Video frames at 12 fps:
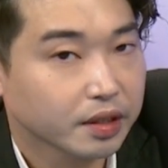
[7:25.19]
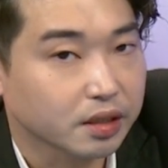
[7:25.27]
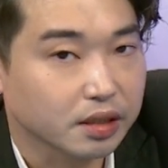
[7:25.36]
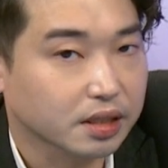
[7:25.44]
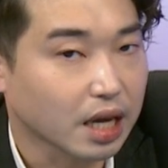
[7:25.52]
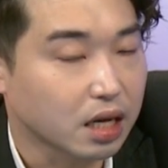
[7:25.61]

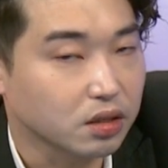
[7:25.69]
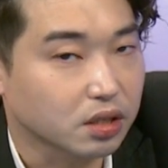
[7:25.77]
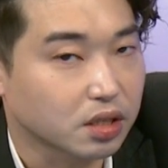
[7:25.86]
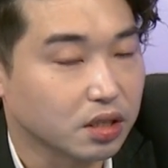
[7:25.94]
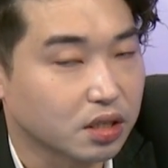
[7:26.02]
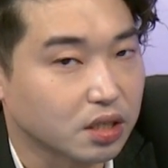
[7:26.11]
三
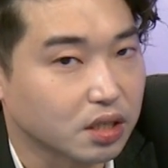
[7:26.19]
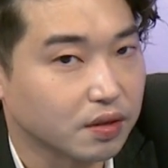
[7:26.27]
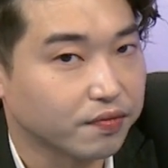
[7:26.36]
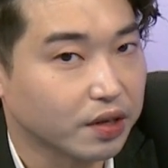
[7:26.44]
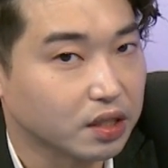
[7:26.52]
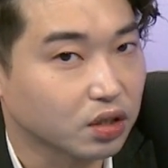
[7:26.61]
四十
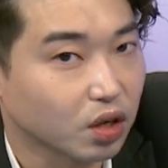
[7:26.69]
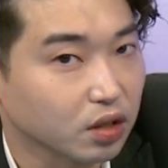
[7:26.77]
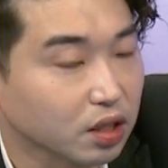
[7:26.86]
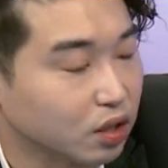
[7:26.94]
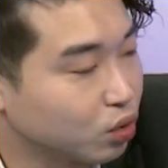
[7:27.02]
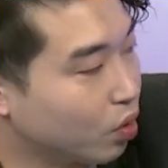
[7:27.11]
分钟
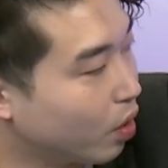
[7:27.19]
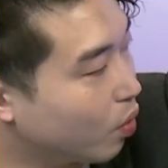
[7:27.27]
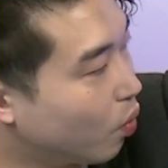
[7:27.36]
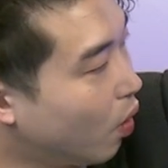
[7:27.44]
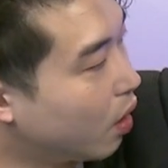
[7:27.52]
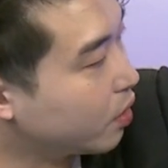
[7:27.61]
的对
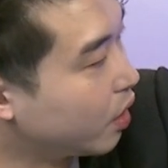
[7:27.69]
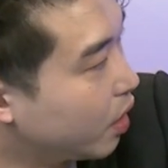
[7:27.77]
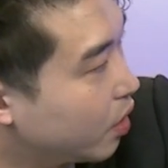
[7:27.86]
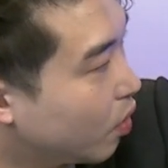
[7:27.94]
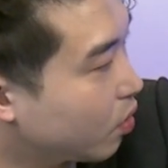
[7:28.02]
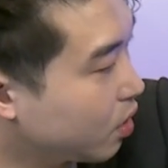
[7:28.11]
话内
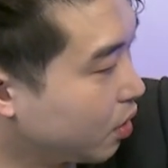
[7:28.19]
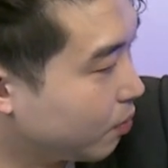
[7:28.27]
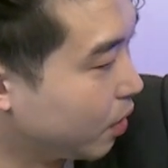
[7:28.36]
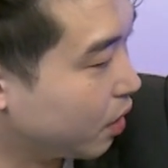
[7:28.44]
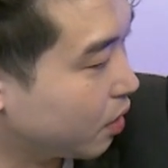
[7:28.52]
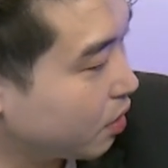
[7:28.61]
容里
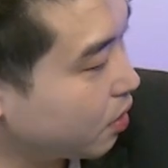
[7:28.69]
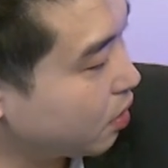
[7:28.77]
面，